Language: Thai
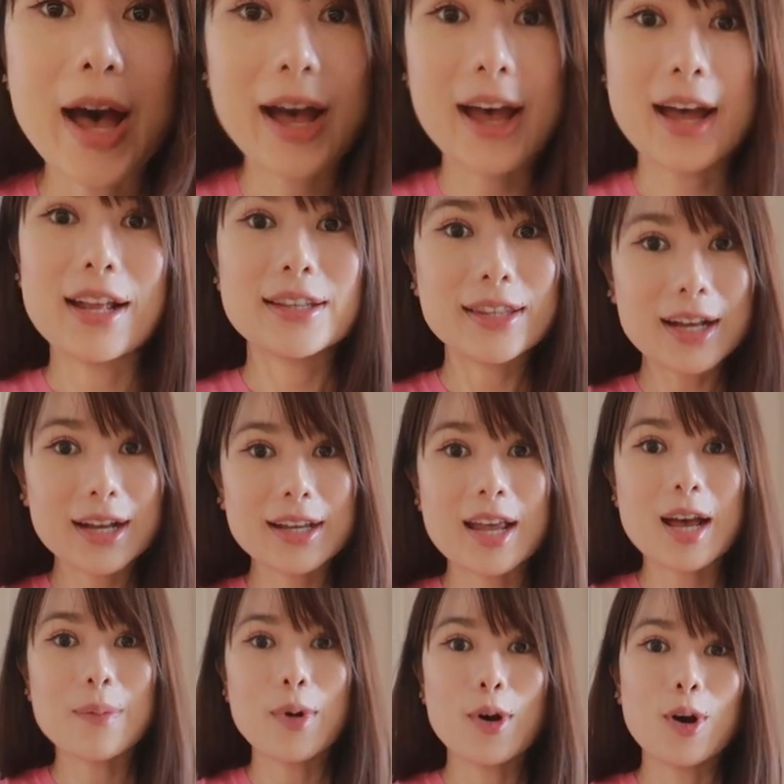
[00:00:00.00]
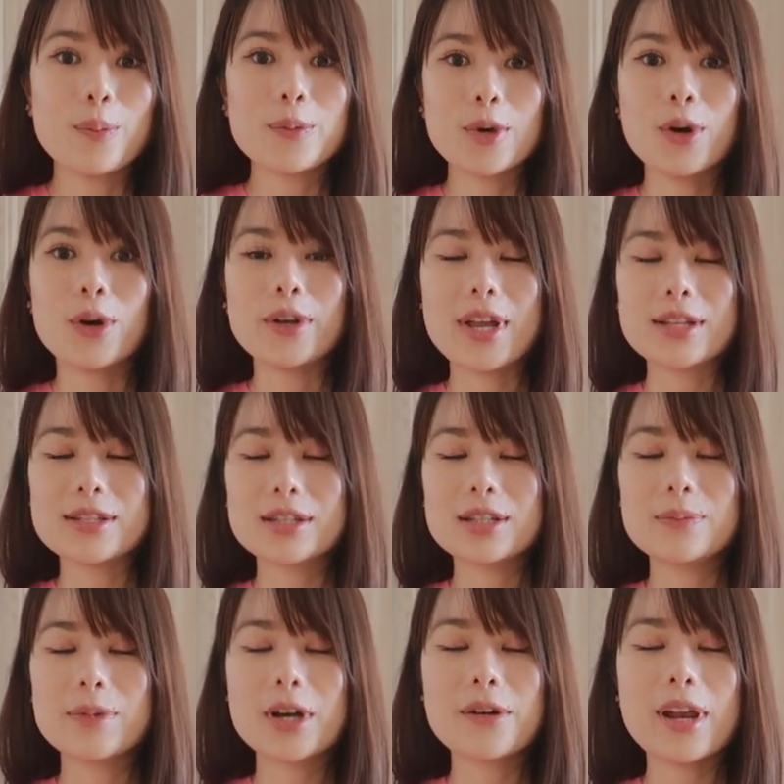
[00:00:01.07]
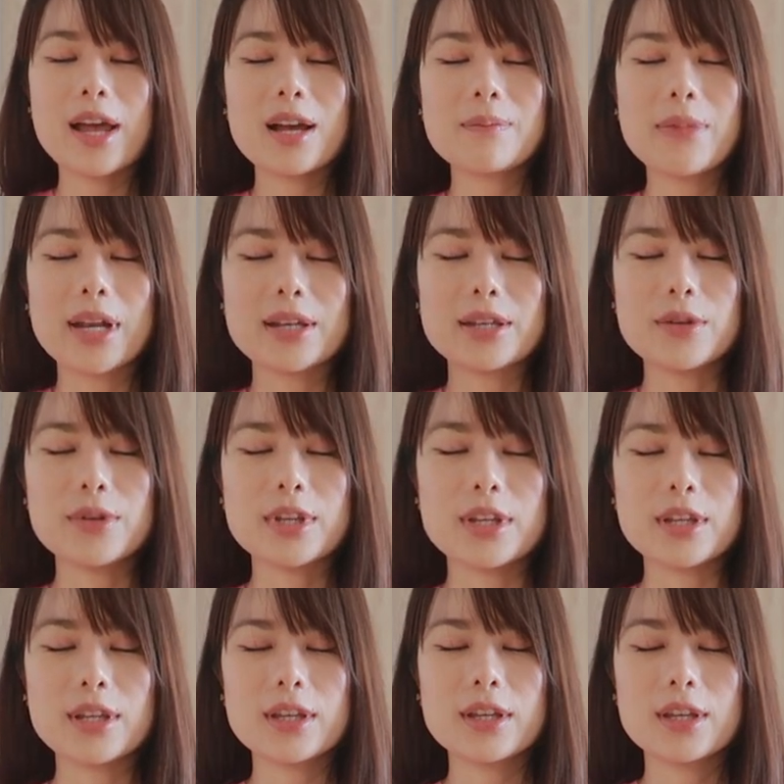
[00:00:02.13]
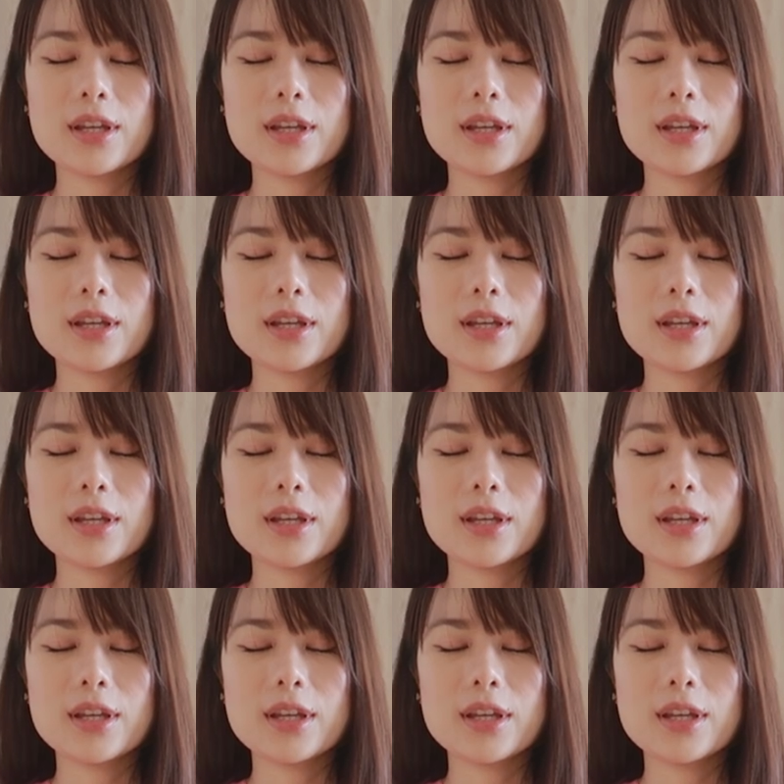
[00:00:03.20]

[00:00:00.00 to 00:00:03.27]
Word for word: มาค่ะตั้งกระถะพร้อมขอแดดจะกึมเข้าร่างบัดเดี๋ยวนี้